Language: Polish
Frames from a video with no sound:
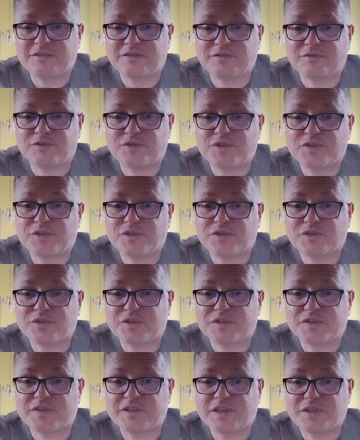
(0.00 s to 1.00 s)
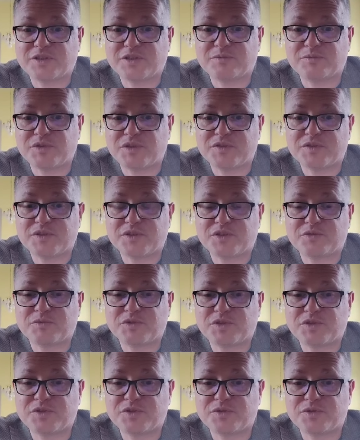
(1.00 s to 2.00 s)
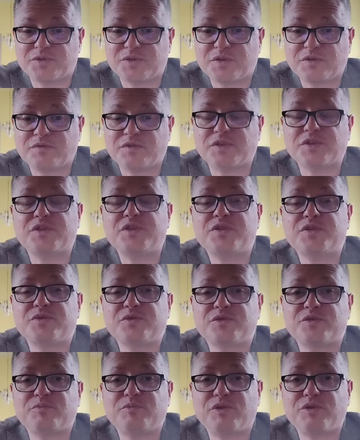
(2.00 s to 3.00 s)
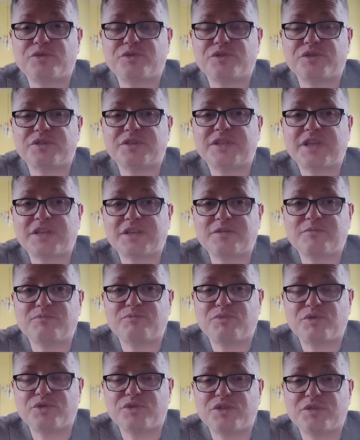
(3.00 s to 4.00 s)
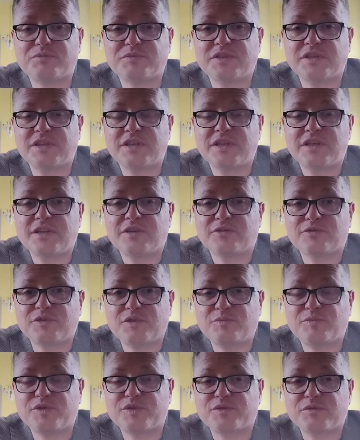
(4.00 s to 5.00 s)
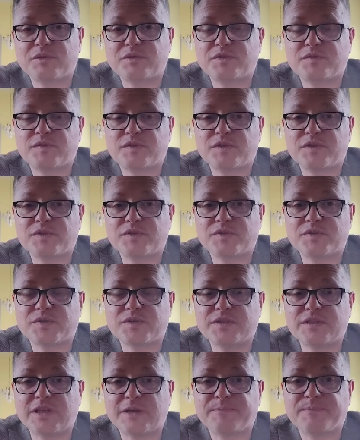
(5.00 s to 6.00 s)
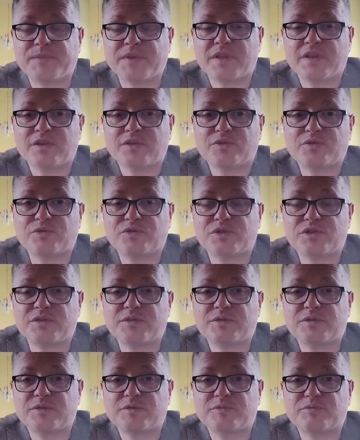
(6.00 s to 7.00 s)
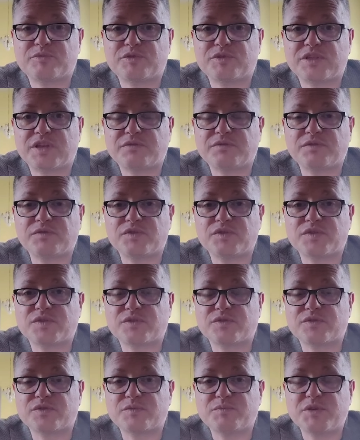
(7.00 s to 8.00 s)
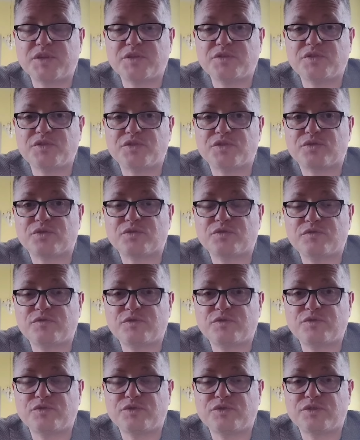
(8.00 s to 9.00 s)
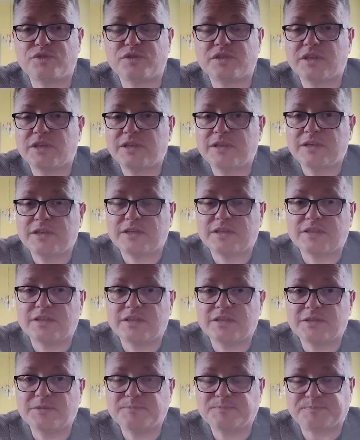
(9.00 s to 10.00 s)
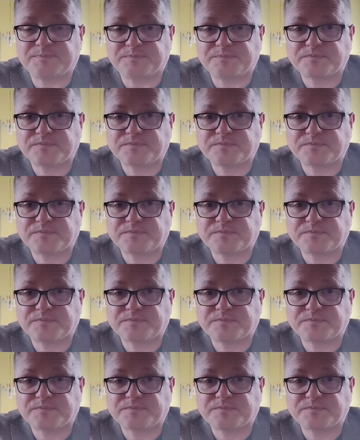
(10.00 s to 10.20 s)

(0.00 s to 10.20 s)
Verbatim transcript: Y, wszystko jest nasze, my jesteśmy Chrystusowi, Chrystus Boży, takim Bogiem, który posłał swojego Syna, który potrafi wszystko zmienić, odwrócić. I